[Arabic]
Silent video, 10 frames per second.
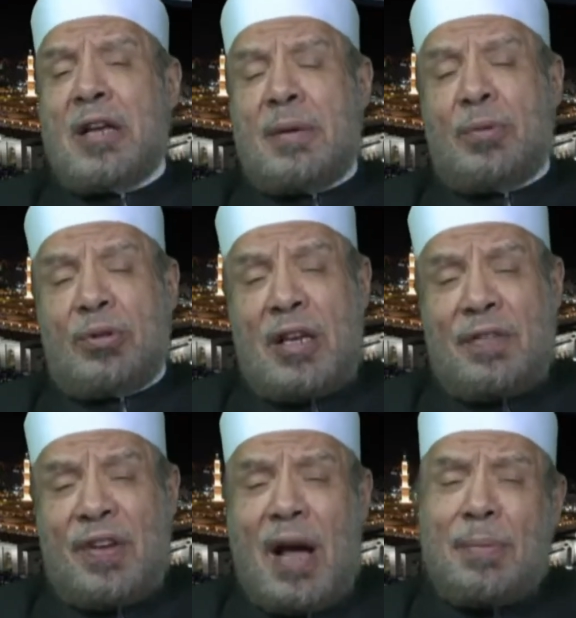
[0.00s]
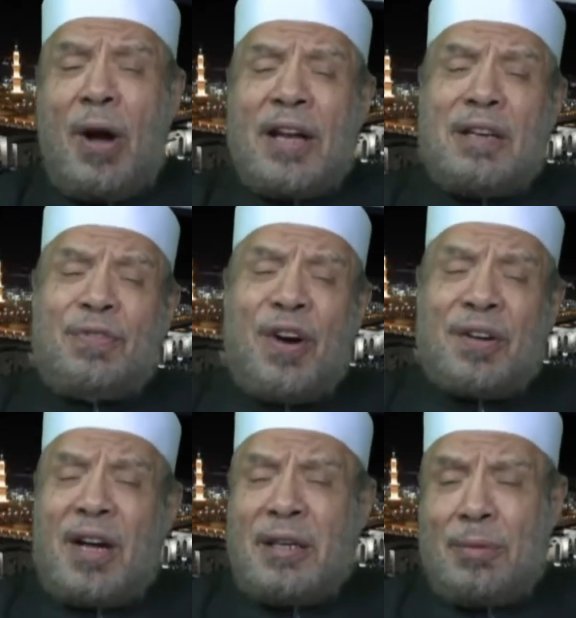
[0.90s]
المختلفة أبو
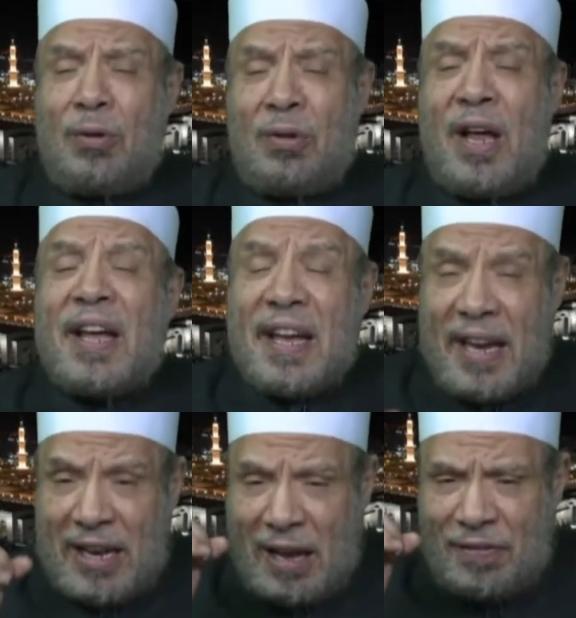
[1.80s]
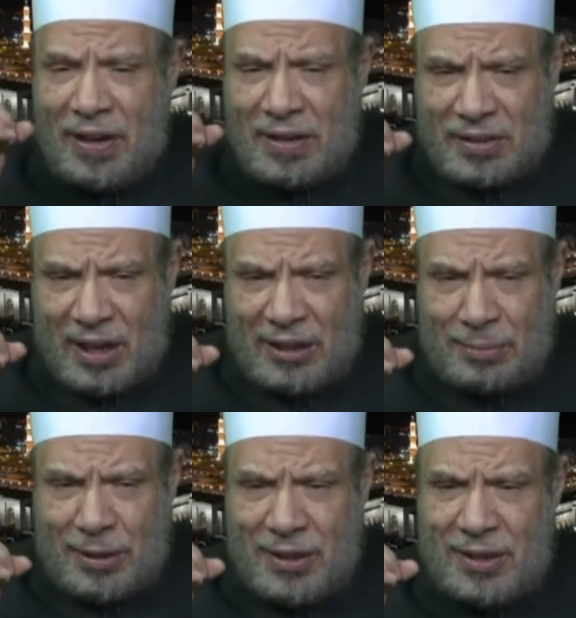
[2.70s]
حنيفة رحمه الله خلافا
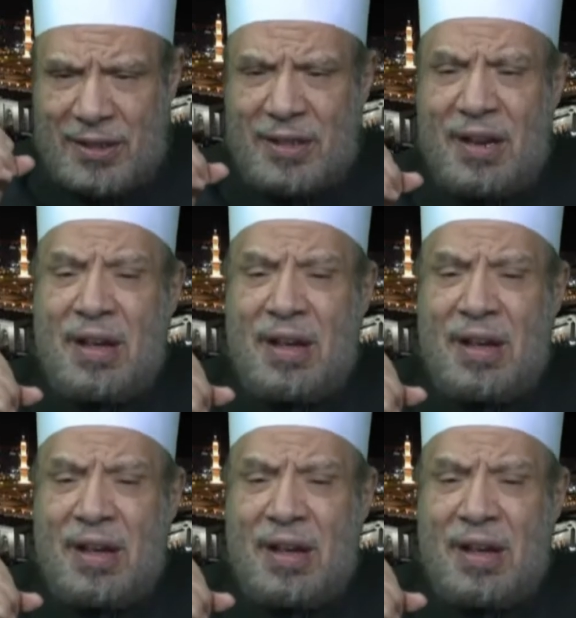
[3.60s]
لصاحبيه